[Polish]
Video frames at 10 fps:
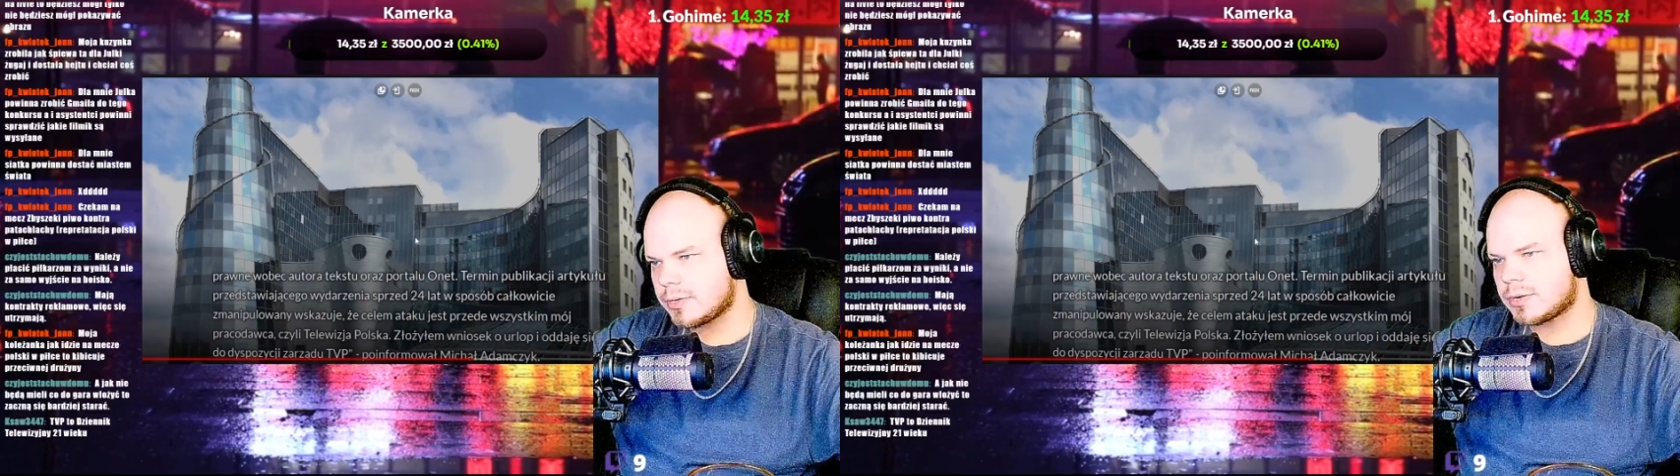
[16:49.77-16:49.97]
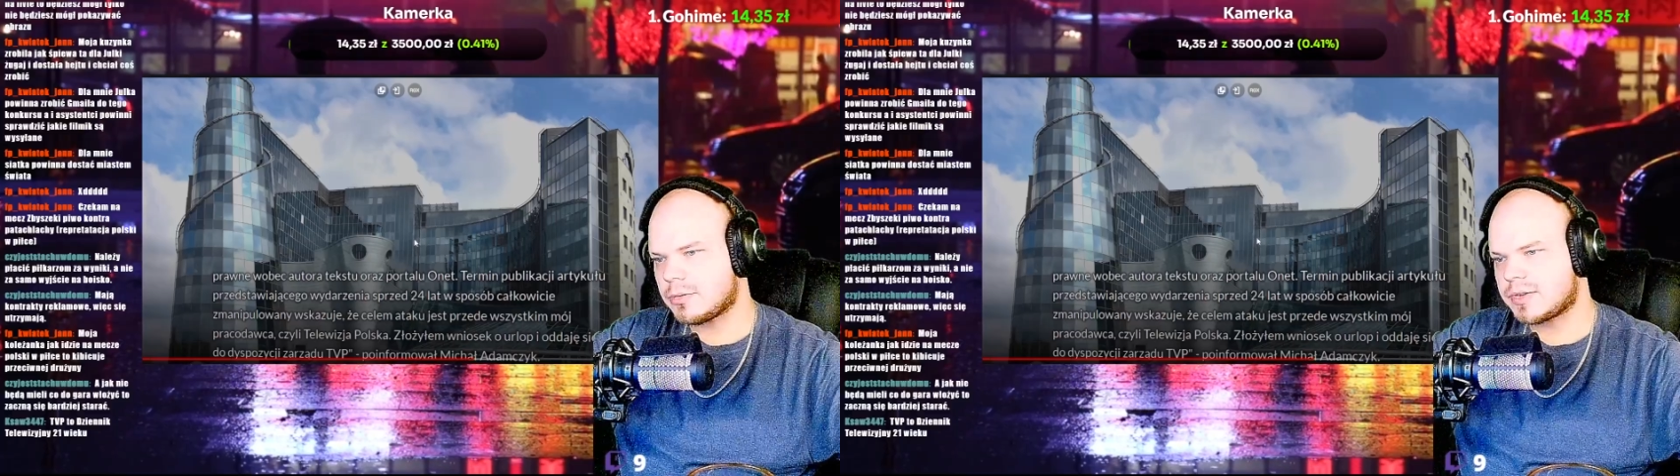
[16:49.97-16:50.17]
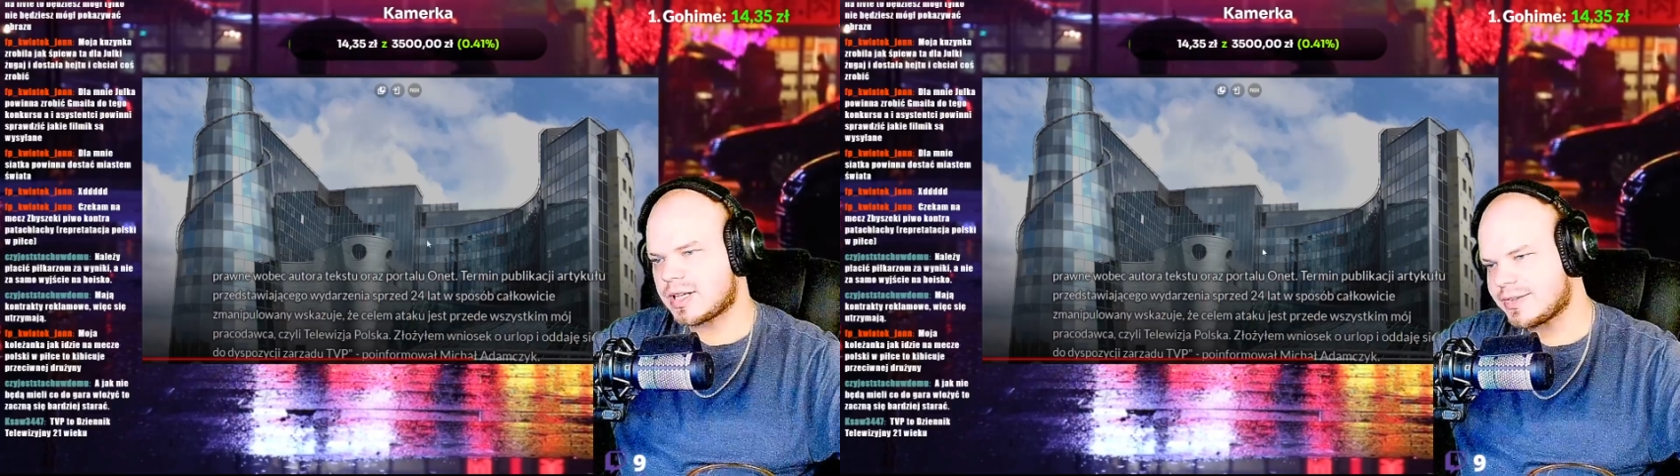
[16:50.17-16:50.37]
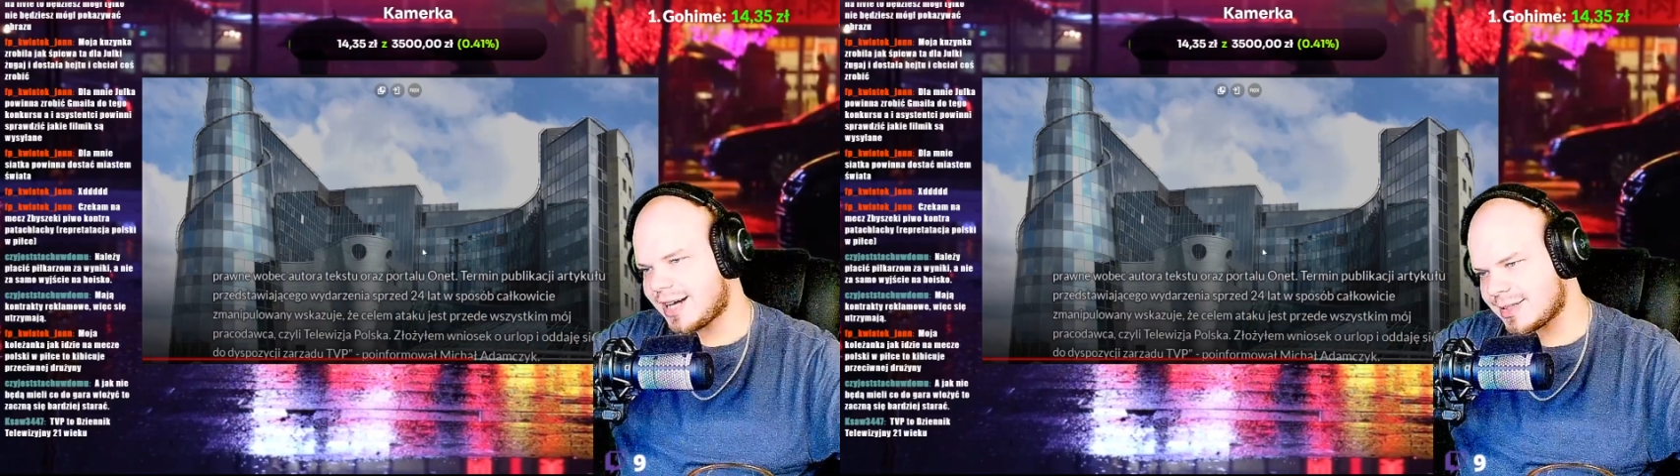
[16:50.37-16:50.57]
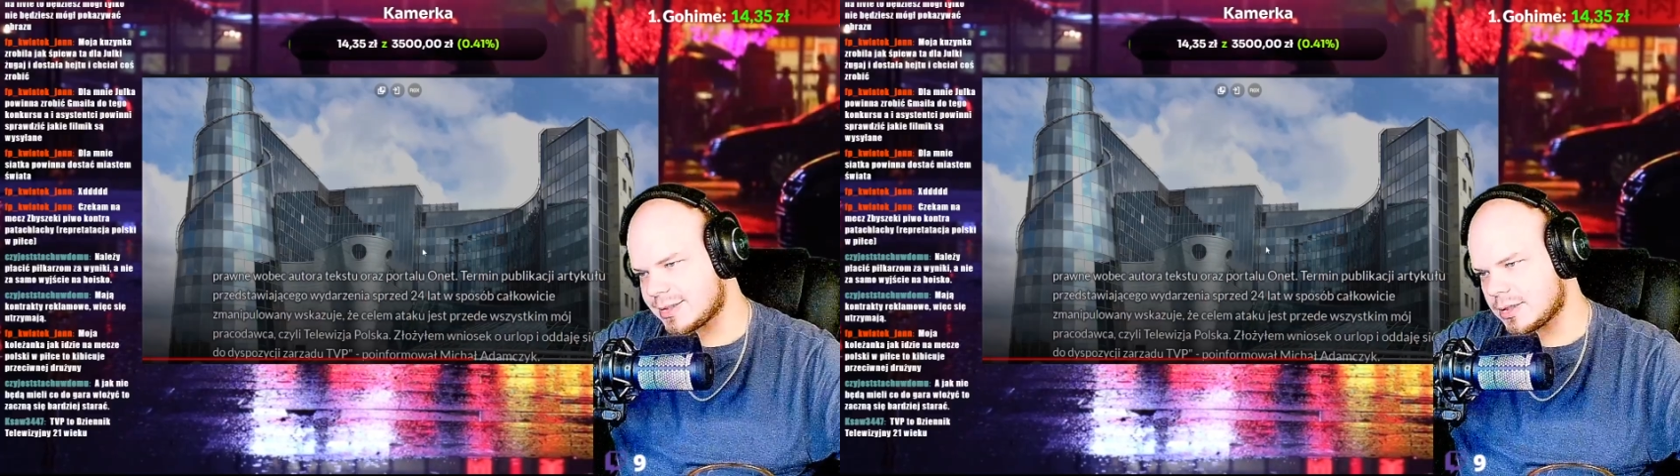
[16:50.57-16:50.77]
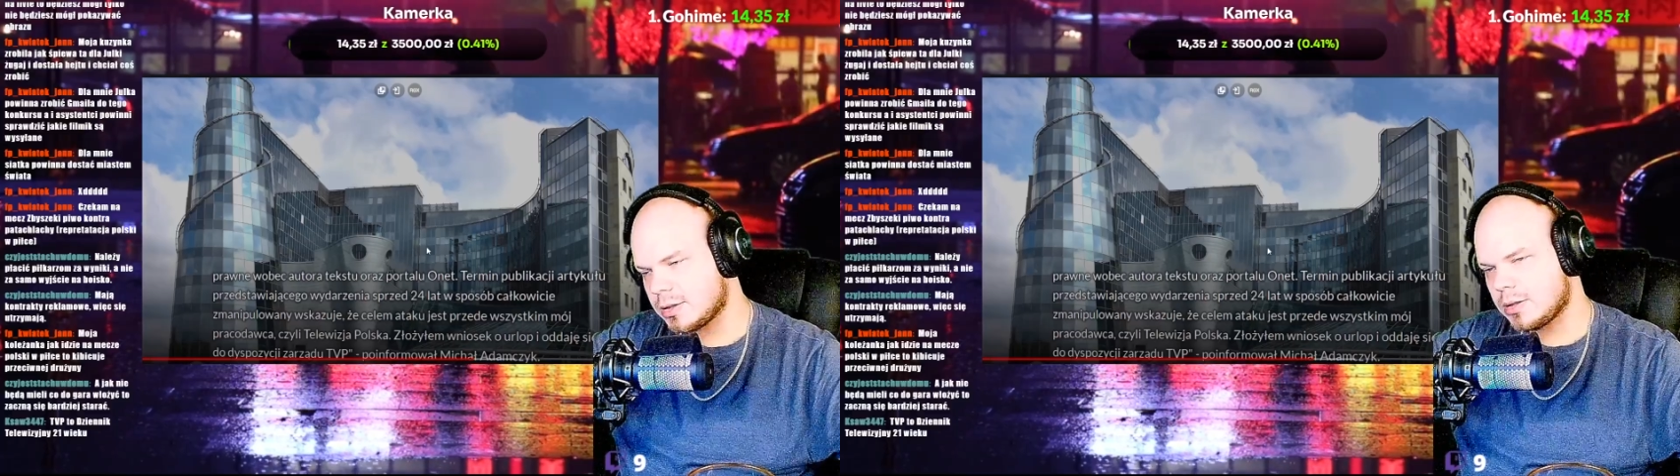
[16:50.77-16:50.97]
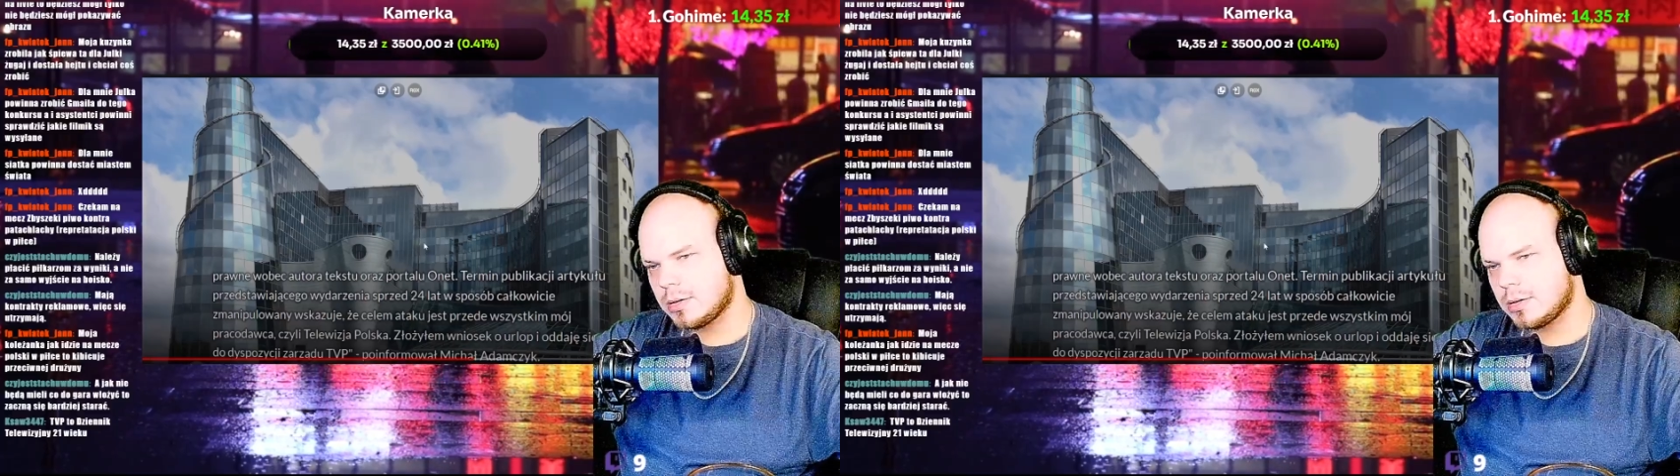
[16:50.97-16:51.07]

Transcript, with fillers: został skazany